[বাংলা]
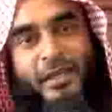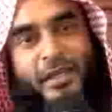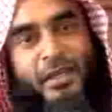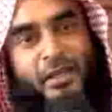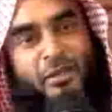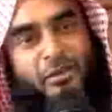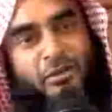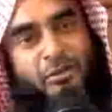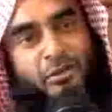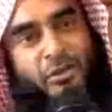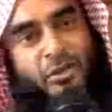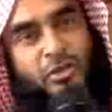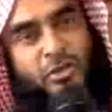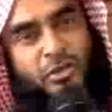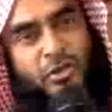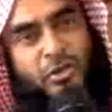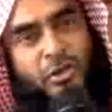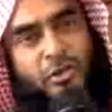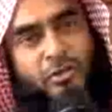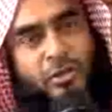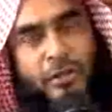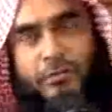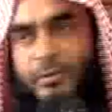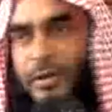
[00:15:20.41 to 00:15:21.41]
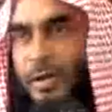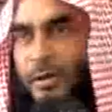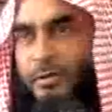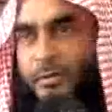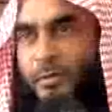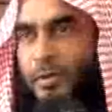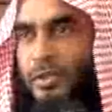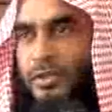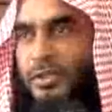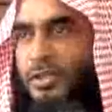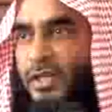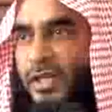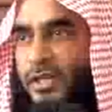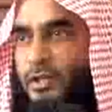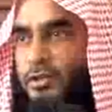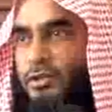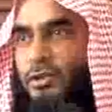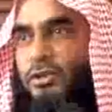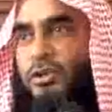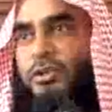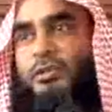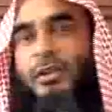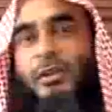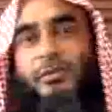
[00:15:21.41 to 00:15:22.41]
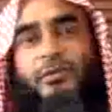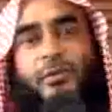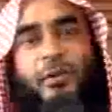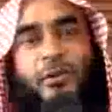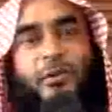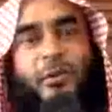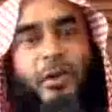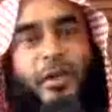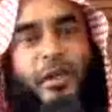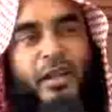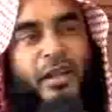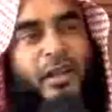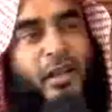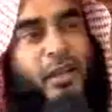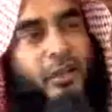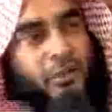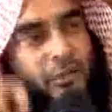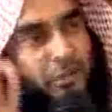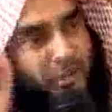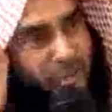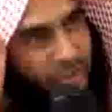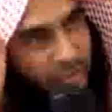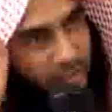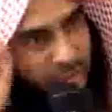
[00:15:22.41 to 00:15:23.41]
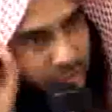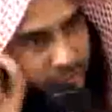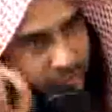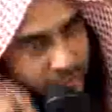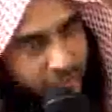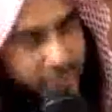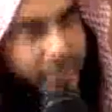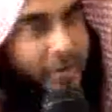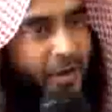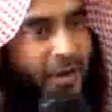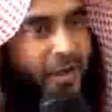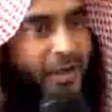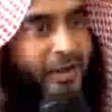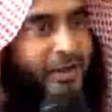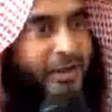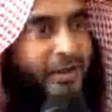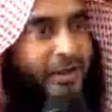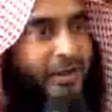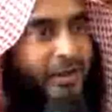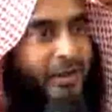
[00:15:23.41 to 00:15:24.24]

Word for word: কিন্তু সুন্নত নফল আমি বলছি না সুন্নত নফল করিয়েন না সুন্নত নফল করেন